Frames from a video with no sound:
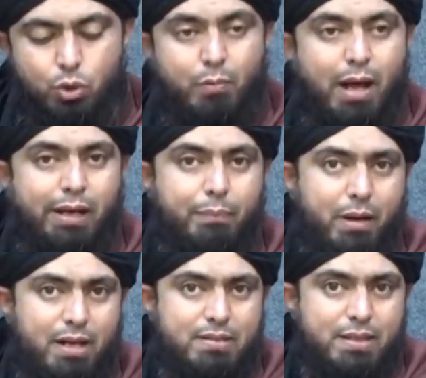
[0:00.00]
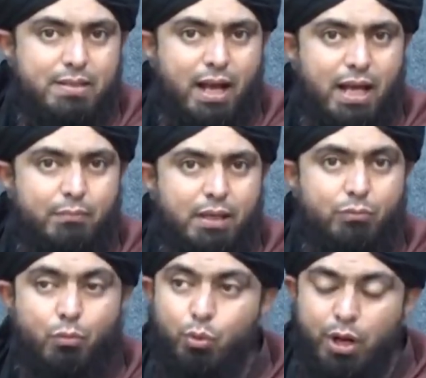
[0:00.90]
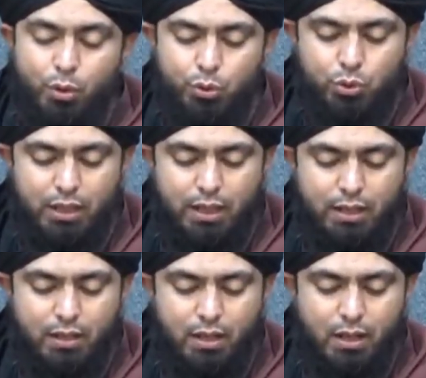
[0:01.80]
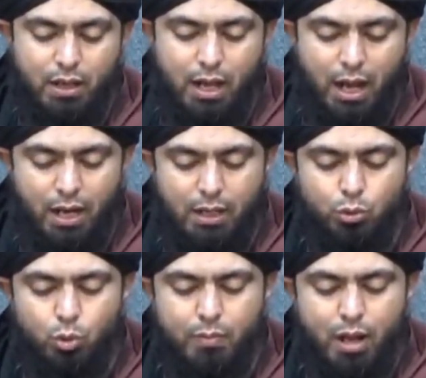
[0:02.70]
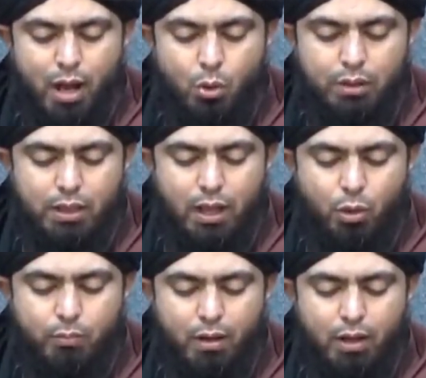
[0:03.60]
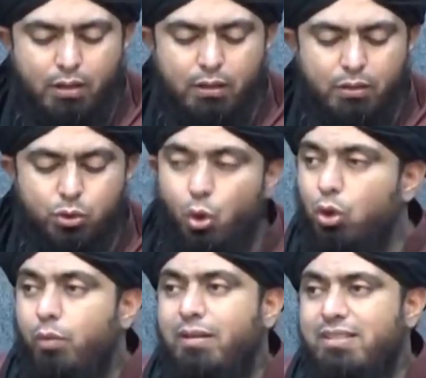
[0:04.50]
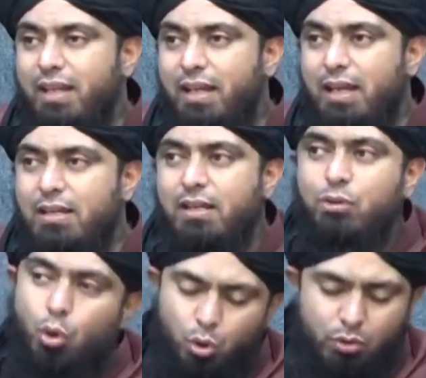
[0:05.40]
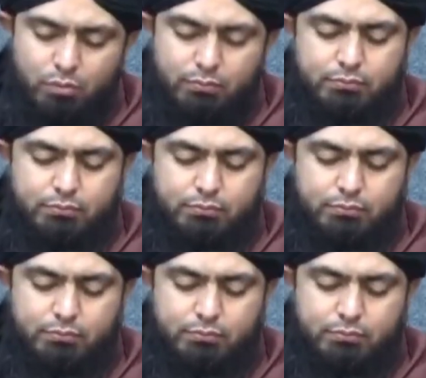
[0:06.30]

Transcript: तुम्हारे पास इस हाल में कि वो बूढ़े हो चुके हैं अहद हुमा औ किला हुमा दोनों में से एक या दोनों